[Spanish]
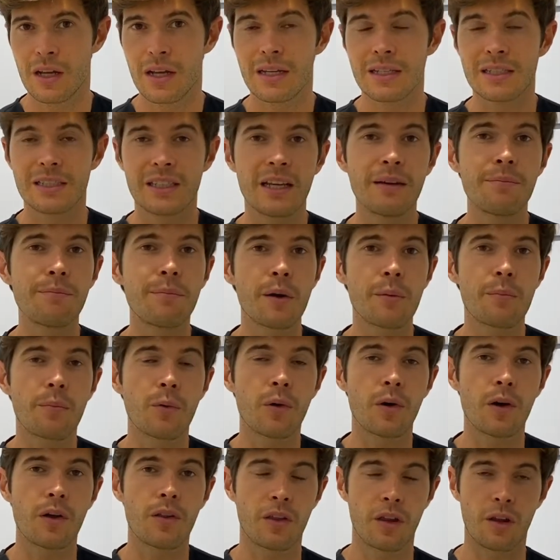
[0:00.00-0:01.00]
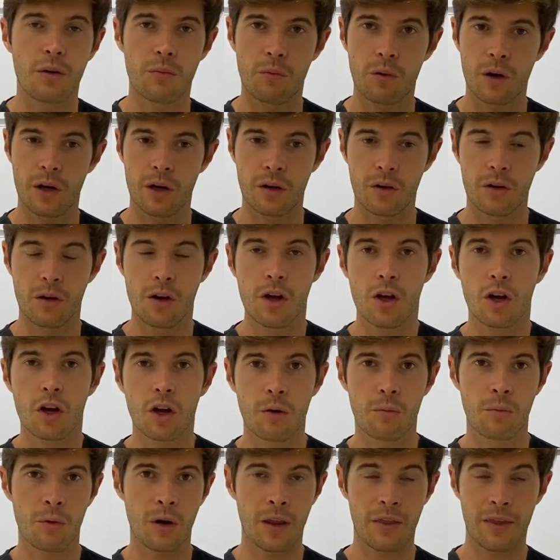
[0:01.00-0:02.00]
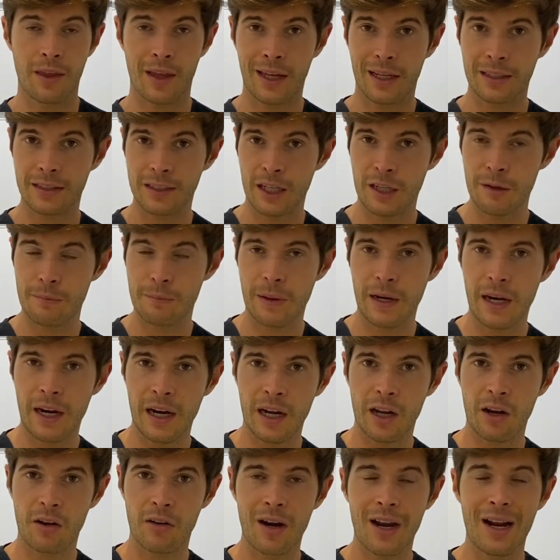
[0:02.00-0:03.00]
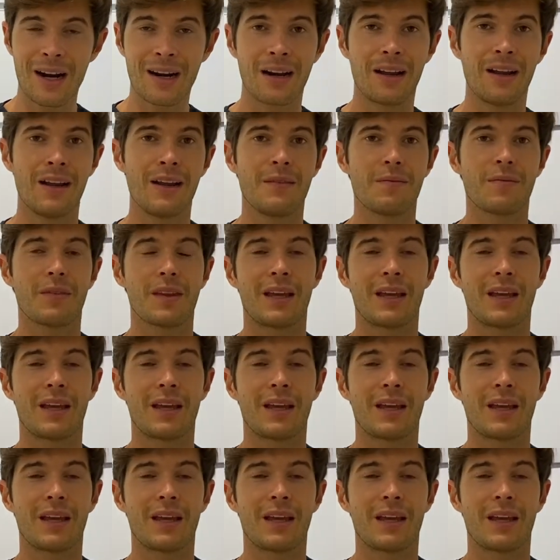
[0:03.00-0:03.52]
Siempre puedo decir, bueno, como la cicatriz periareolar